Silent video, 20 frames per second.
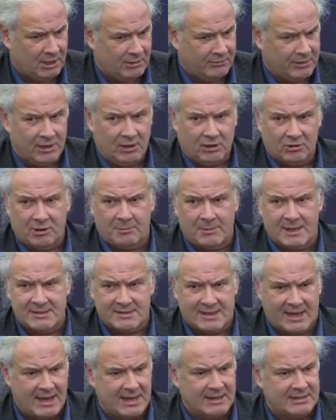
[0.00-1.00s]
Ich will auch noch mal
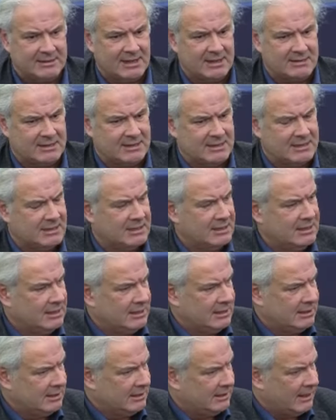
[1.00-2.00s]
sagen, dass ich
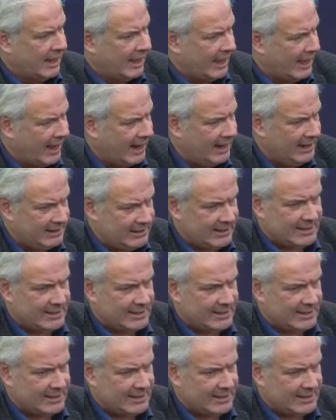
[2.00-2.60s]
all